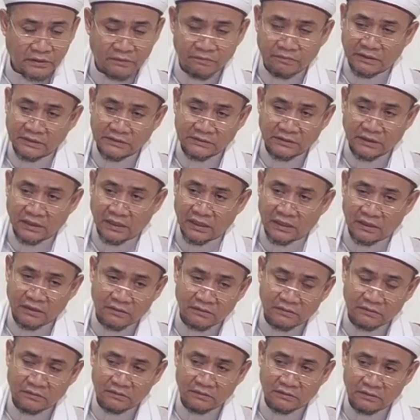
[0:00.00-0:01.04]
Dia
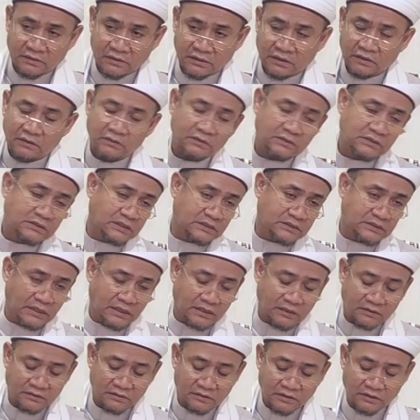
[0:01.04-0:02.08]
pasrah, ikut
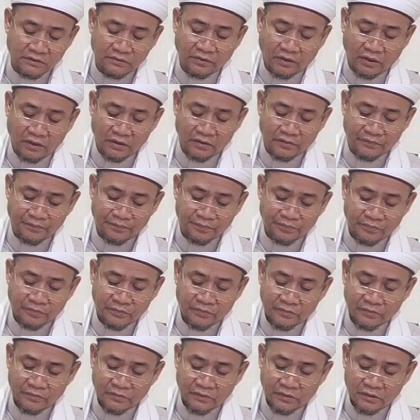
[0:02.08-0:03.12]
saja, ridho.
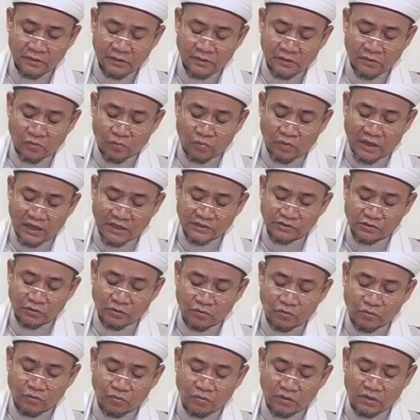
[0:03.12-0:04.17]
Wa
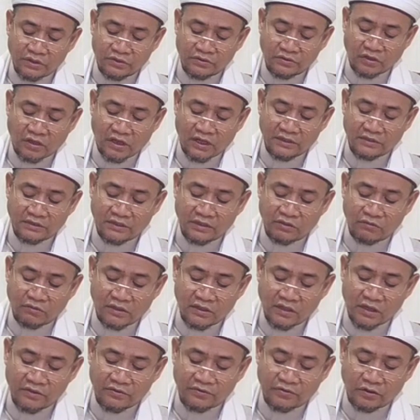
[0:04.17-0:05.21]
aslu kulli
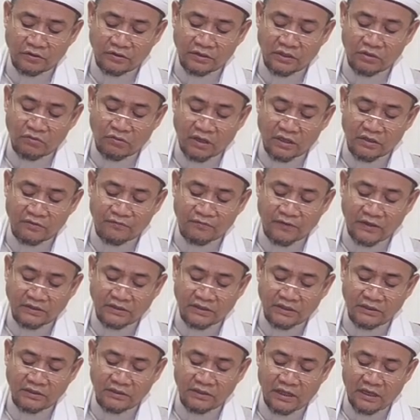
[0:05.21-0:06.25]
ta'atin wa yaqzatin wa
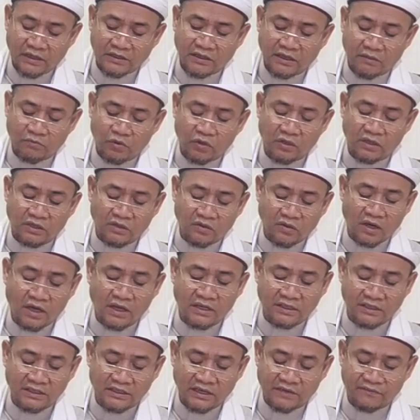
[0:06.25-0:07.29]
ifatin ada
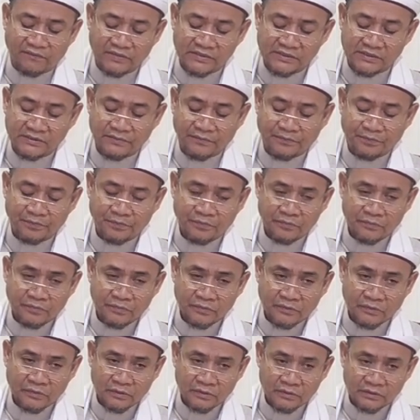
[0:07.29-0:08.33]
murridho'an nafs.
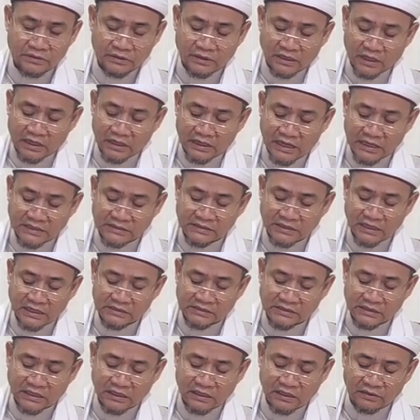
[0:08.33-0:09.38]
Sedangkan
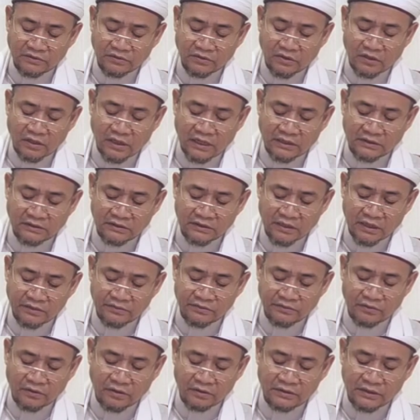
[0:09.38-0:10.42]
asal segala ta'at,
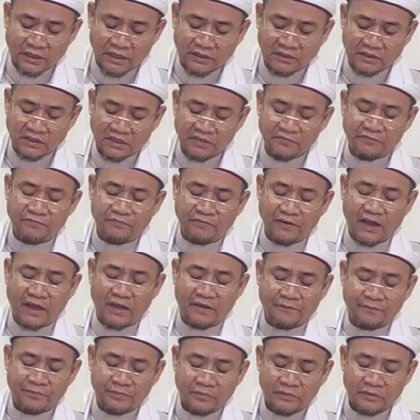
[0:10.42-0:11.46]
yaqzah dan
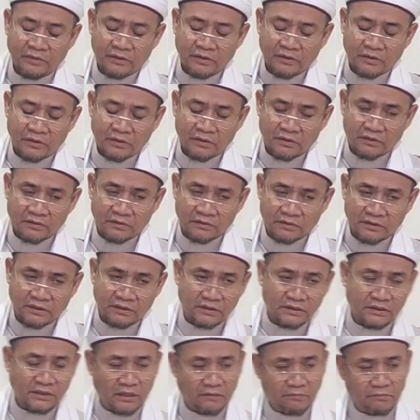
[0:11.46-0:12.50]
ifah,
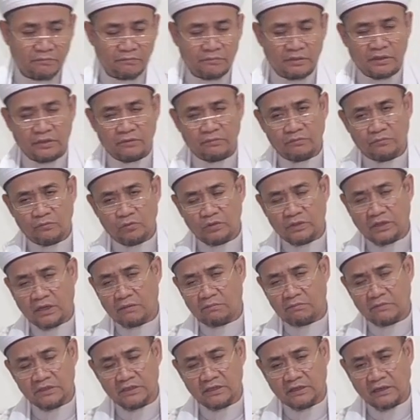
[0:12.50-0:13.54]
dia tidak
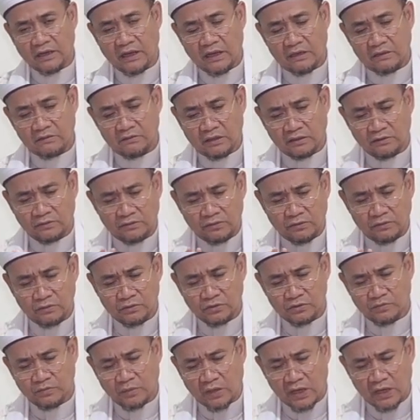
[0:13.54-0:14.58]
mudah menyerah dan
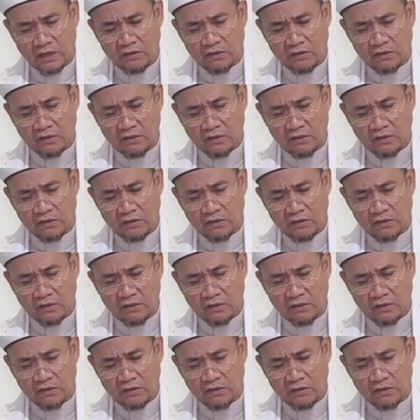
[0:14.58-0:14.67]
terus